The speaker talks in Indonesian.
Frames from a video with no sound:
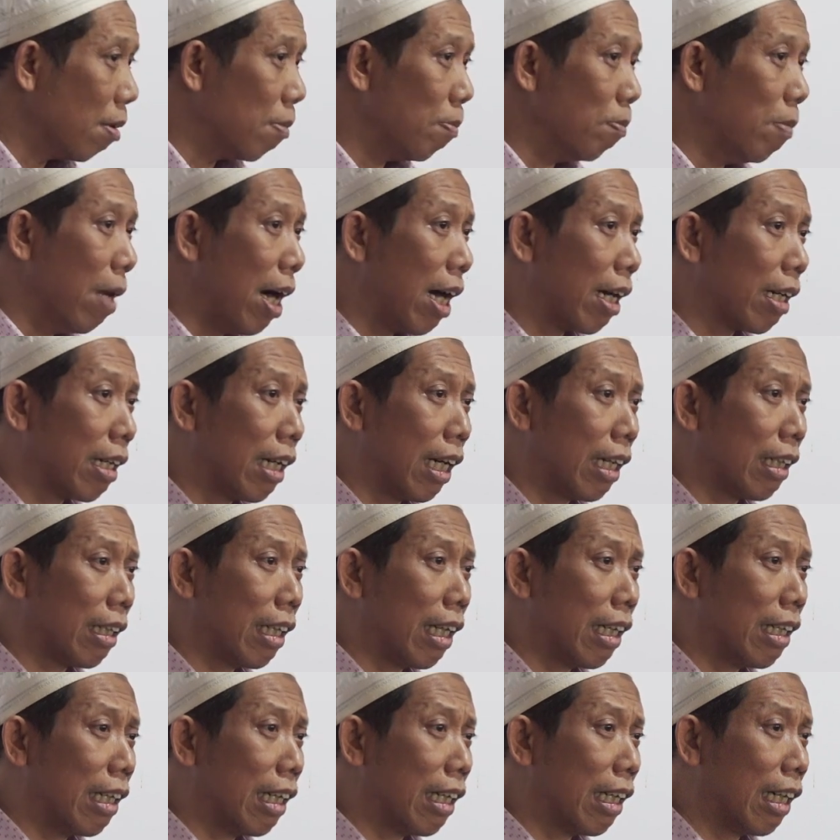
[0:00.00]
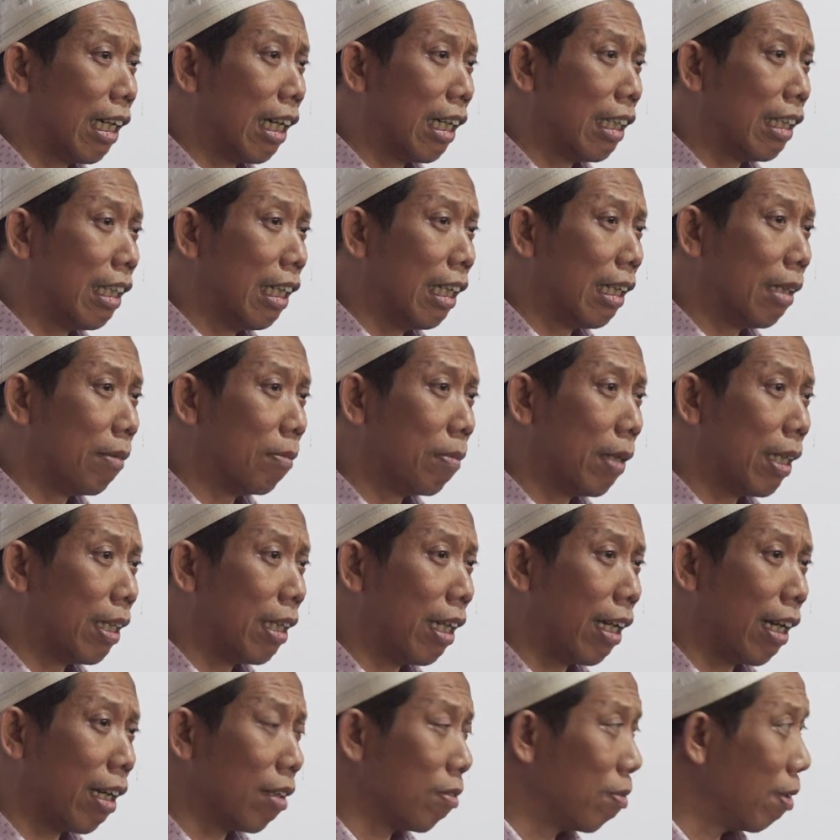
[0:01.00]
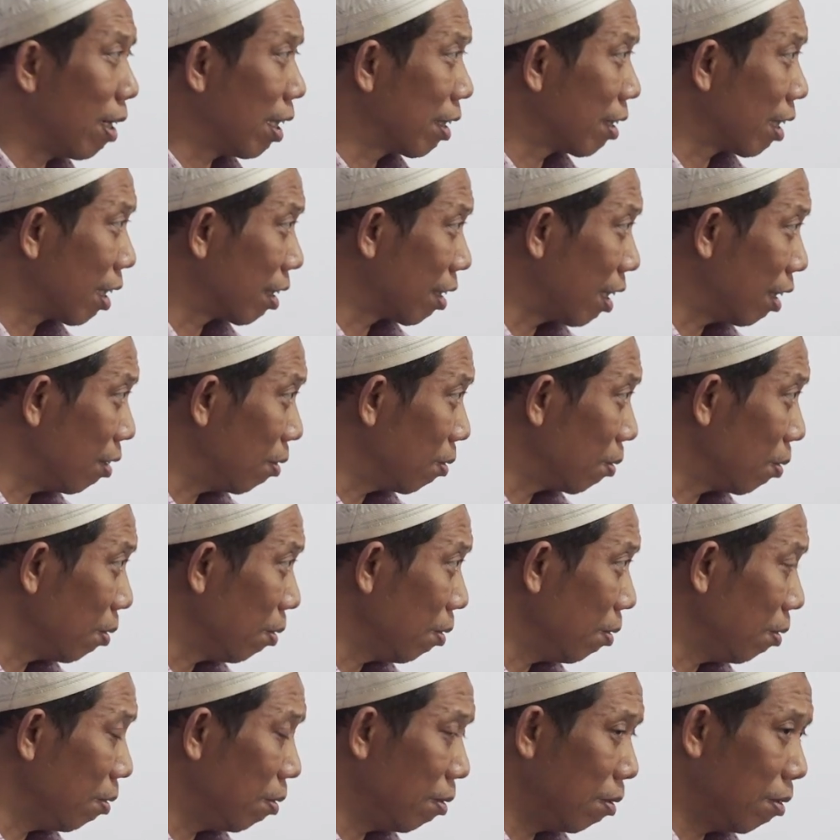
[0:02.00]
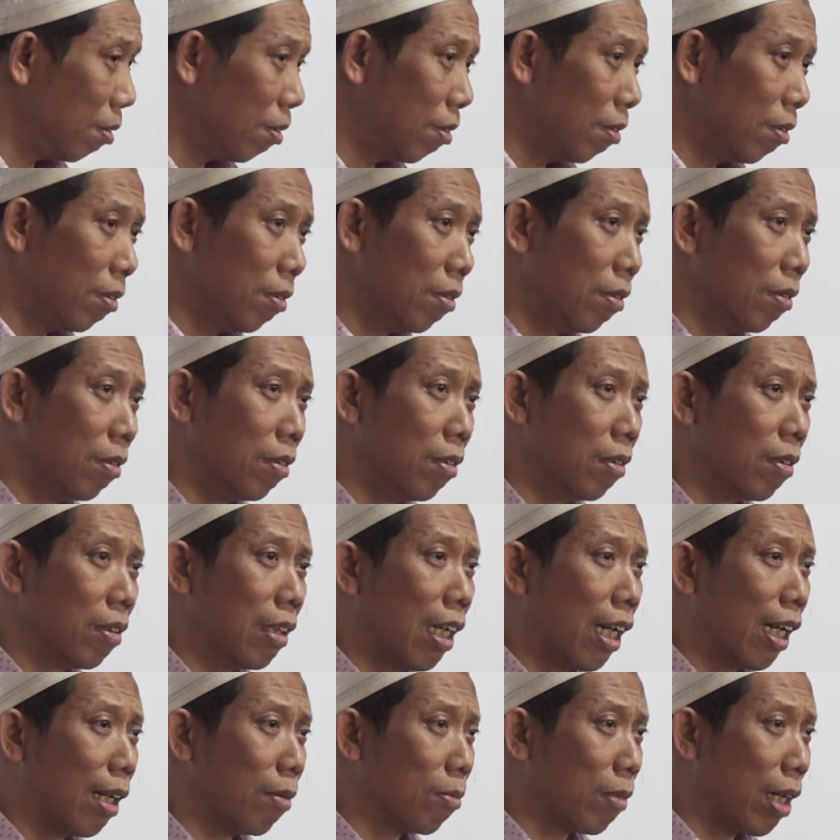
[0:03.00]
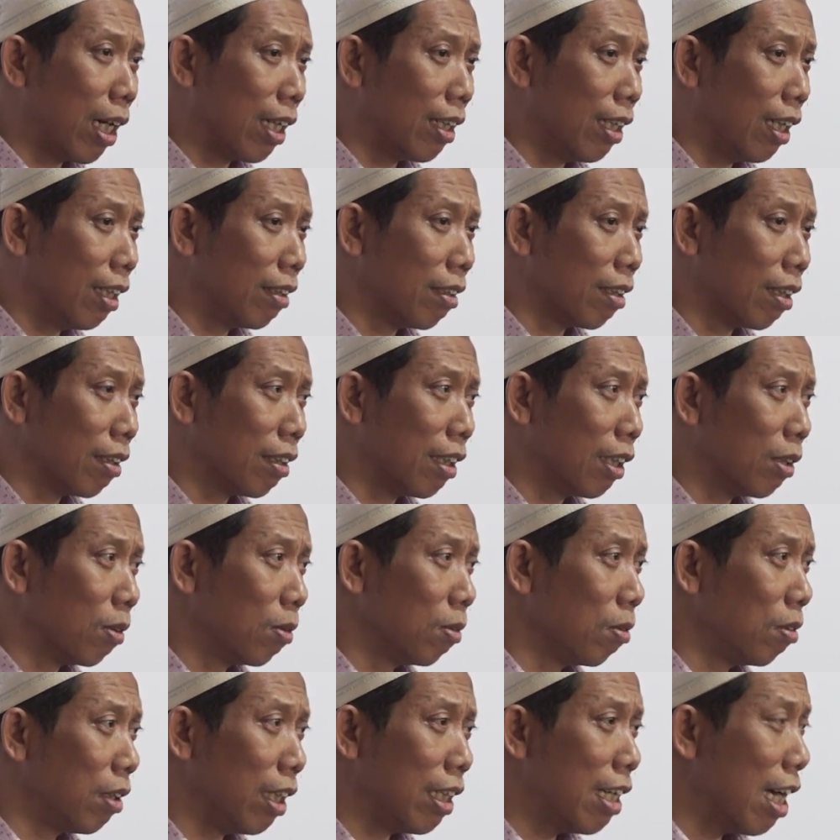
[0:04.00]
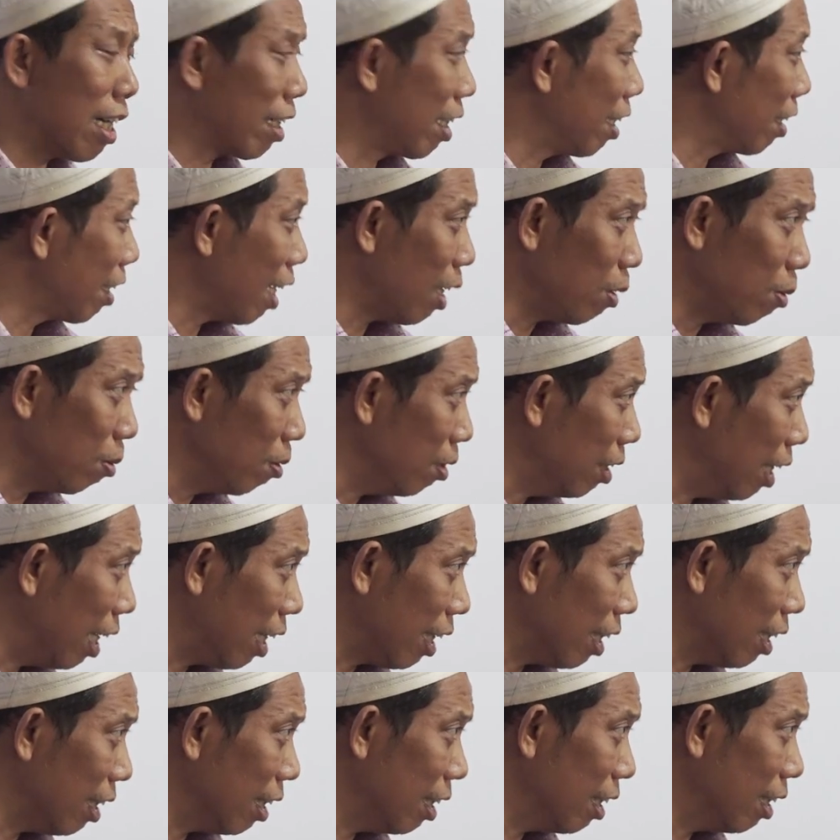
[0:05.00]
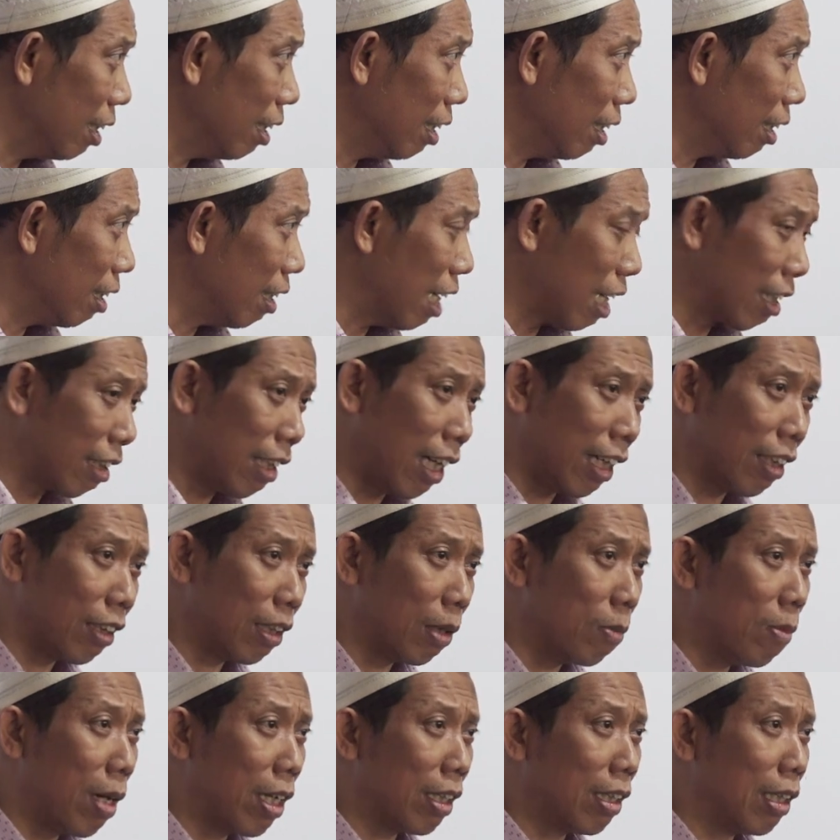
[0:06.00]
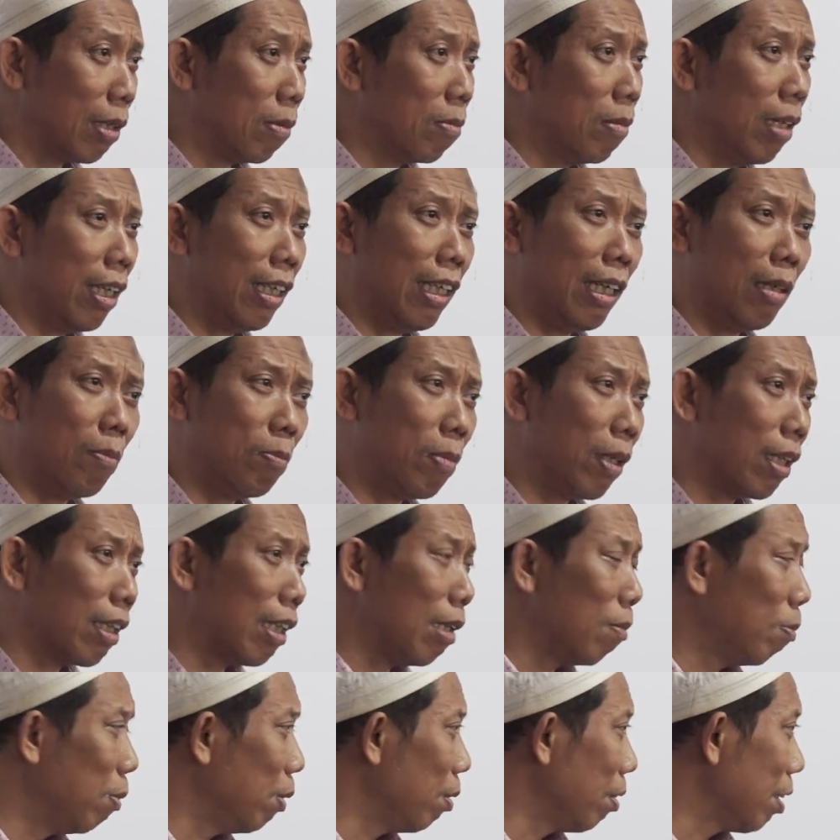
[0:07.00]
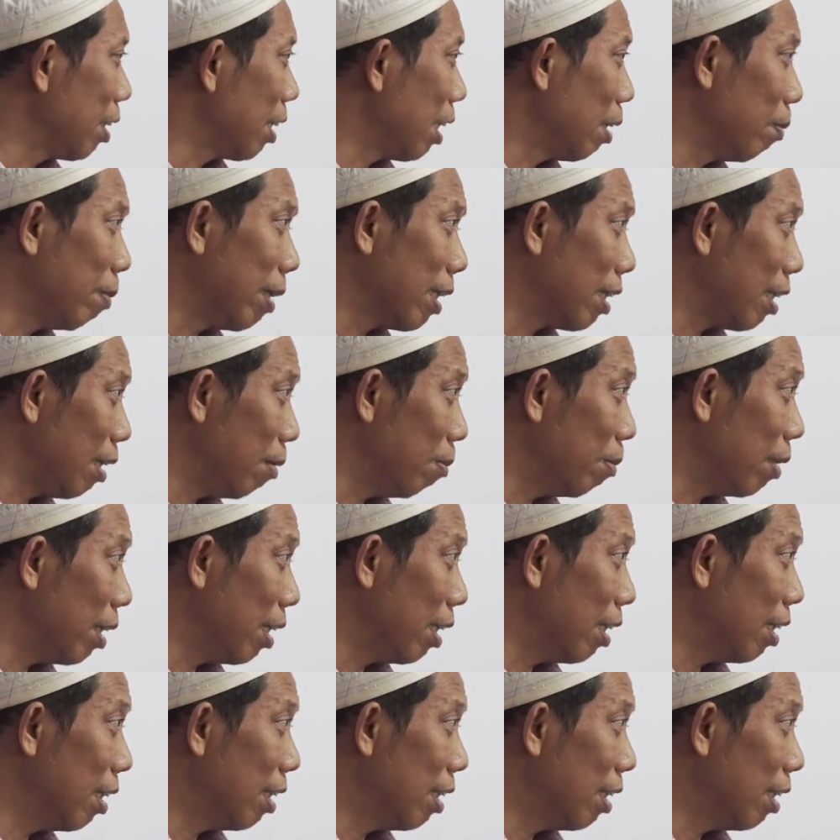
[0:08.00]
bahkan kadang-kadang pada level tertentu, dalam keadaan tertentu tidak kita undang, datang tiba-tiba dan pergi pun tiba-tiba.